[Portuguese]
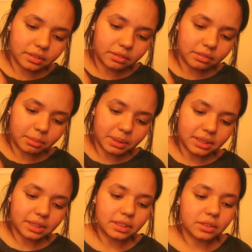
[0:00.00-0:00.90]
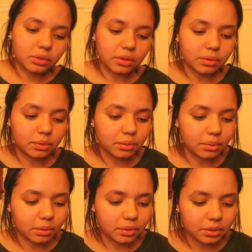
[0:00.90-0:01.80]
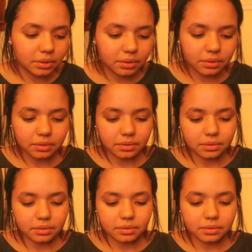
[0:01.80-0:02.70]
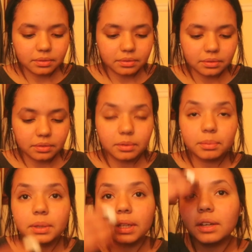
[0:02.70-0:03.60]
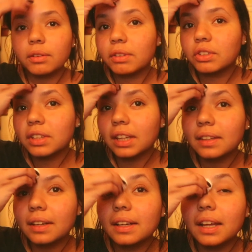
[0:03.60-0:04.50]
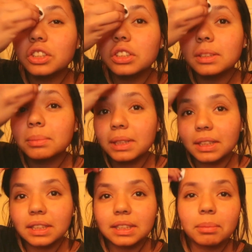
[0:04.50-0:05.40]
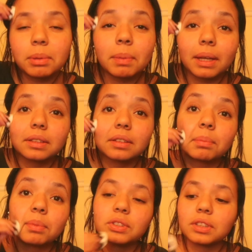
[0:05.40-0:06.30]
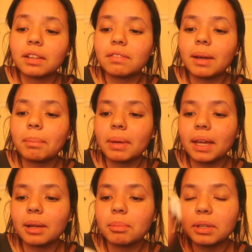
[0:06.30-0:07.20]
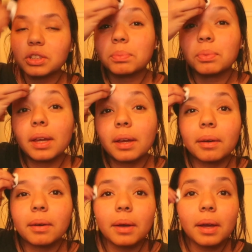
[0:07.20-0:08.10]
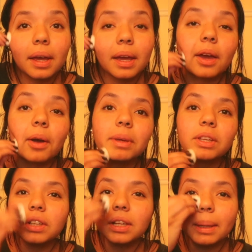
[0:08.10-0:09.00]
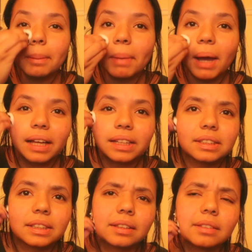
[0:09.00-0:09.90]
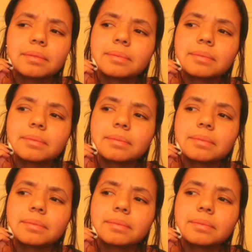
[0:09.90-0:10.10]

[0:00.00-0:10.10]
Vou passar esse tônico no rosto porque eu vejo na internet que as meninas sempre passam depois de lavar a pele pra, tipo, re realmente limpar, assim.